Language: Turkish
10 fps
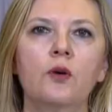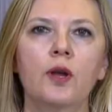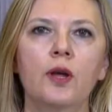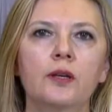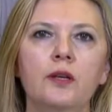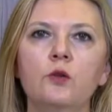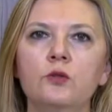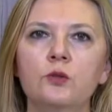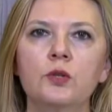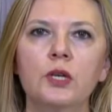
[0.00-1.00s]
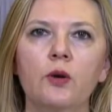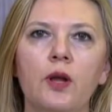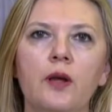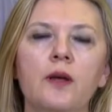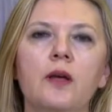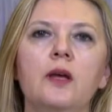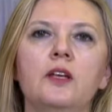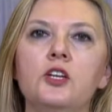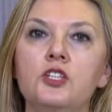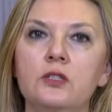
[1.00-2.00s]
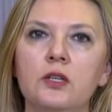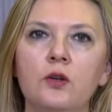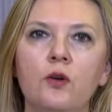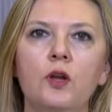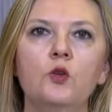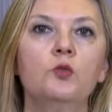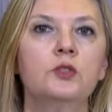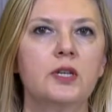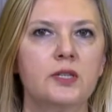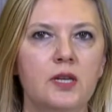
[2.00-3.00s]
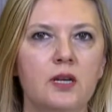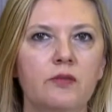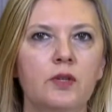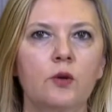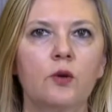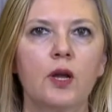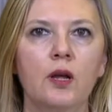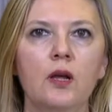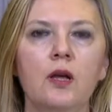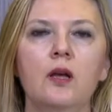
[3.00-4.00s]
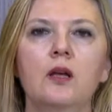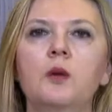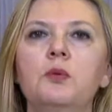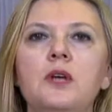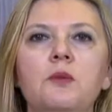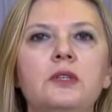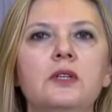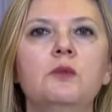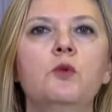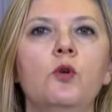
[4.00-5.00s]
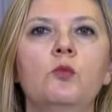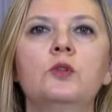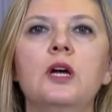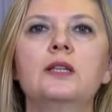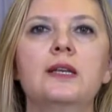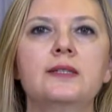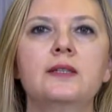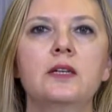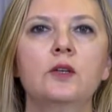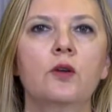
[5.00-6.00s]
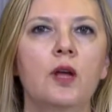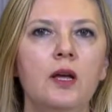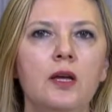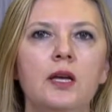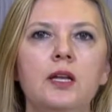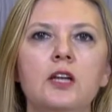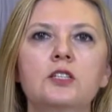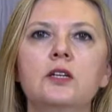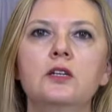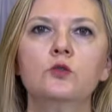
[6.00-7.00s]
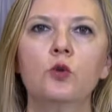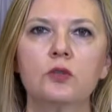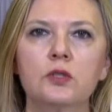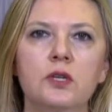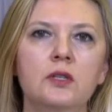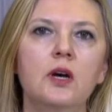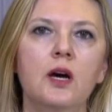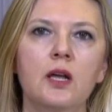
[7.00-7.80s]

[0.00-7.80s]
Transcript: göre, kilosuna göre, yaşına göre, yumurta rezervine göre, yapılan bir takım hormonal testlere göre ilaçların dozlarını